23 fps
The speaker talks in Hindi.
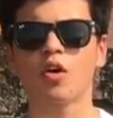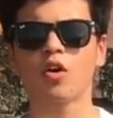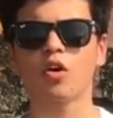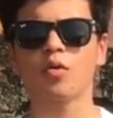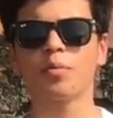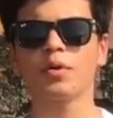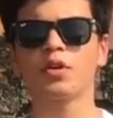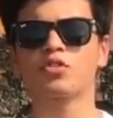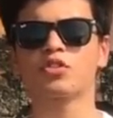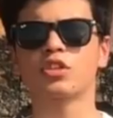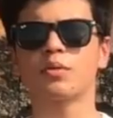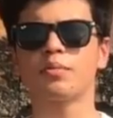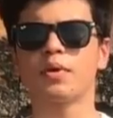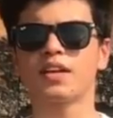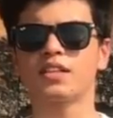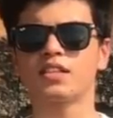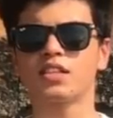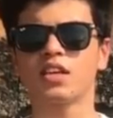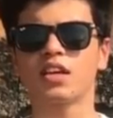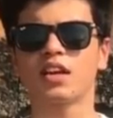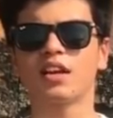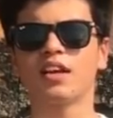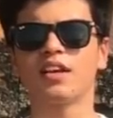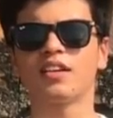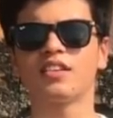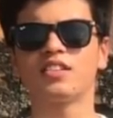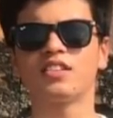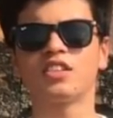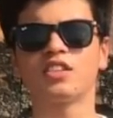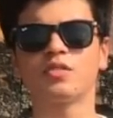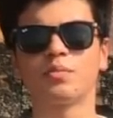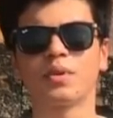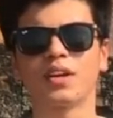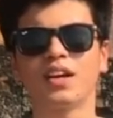और फिर उसके बाद से
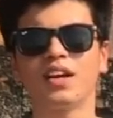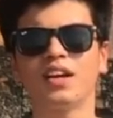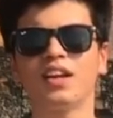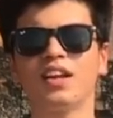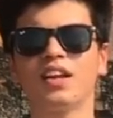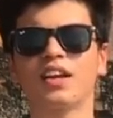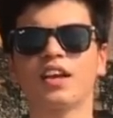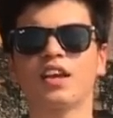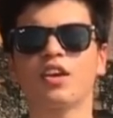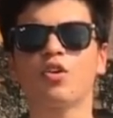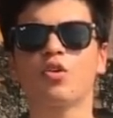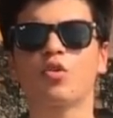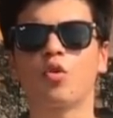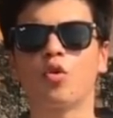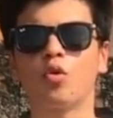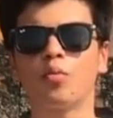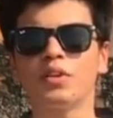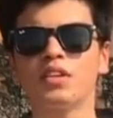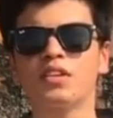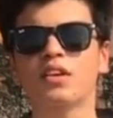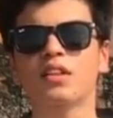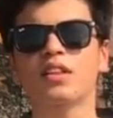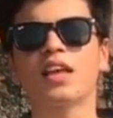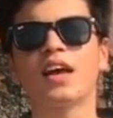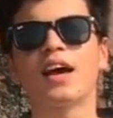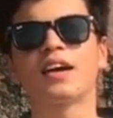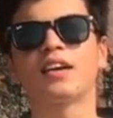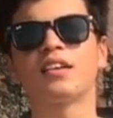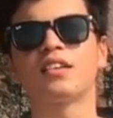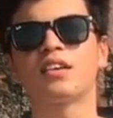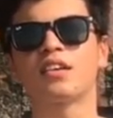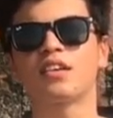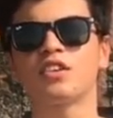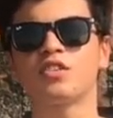क्लियरेंसेस बिगड़ने लगेंगे और हो भी सकता है
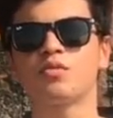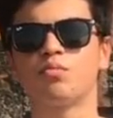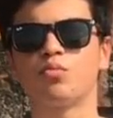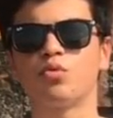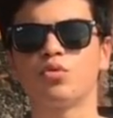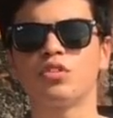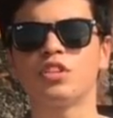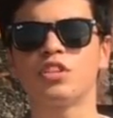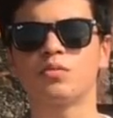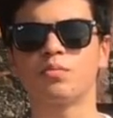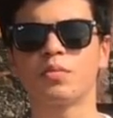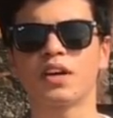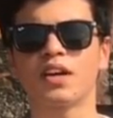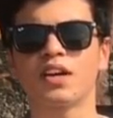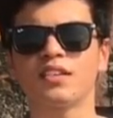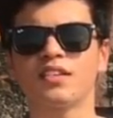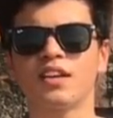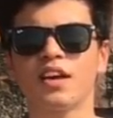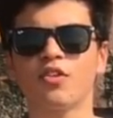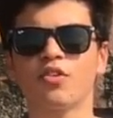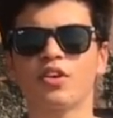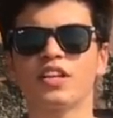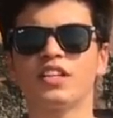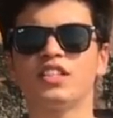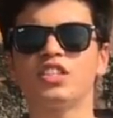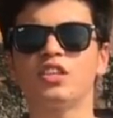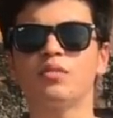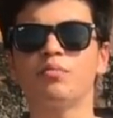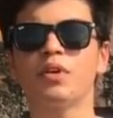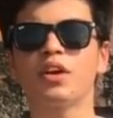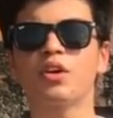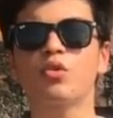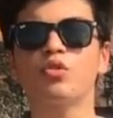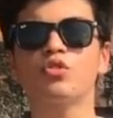आगे जाके स्मूथनेस बिगड़ जाए और
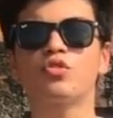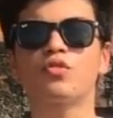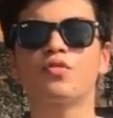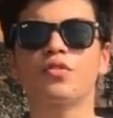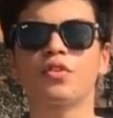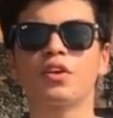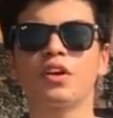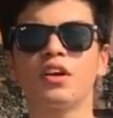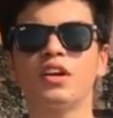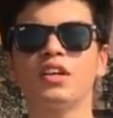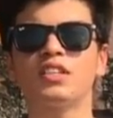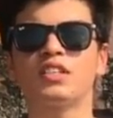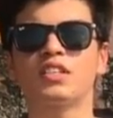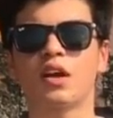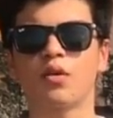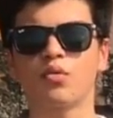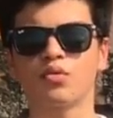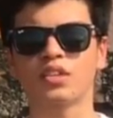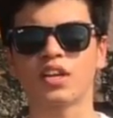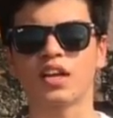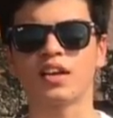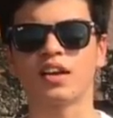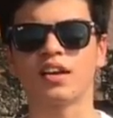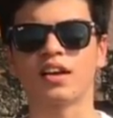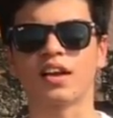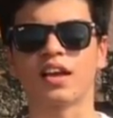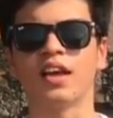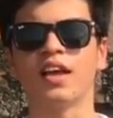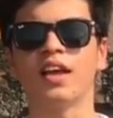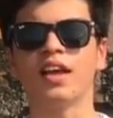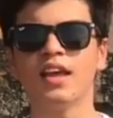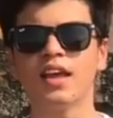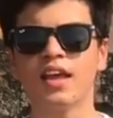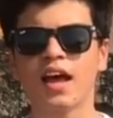इंजन में कुछ वेयर्ड साउंड आने लगे